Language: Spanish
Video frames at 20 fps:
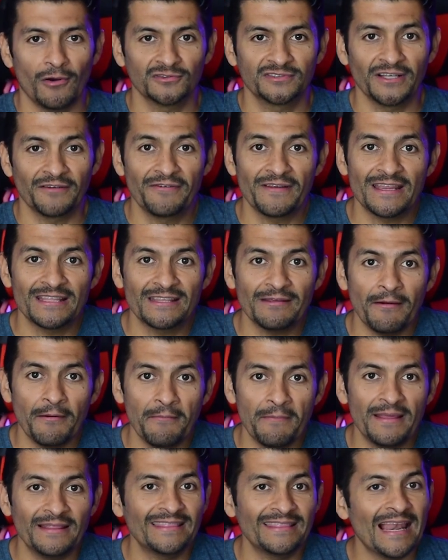
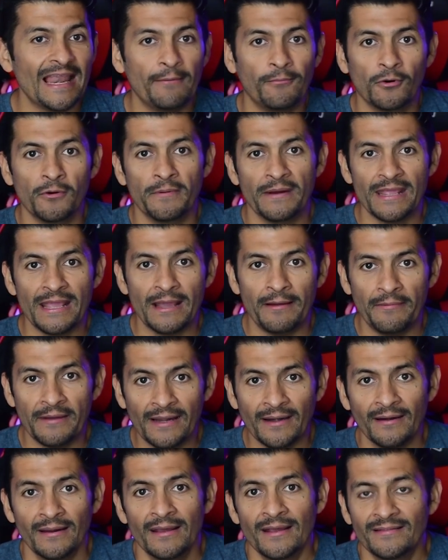Definitivamente la volvería a
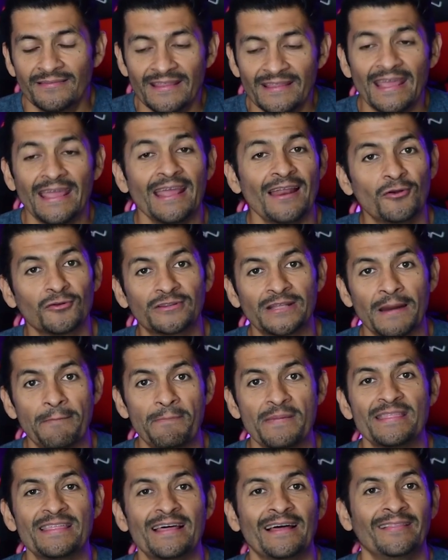ver de lo
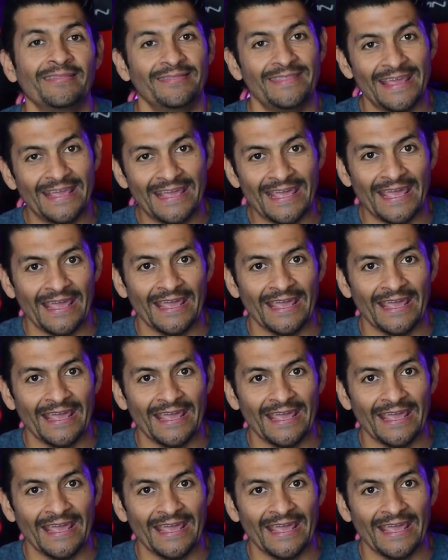trepidante que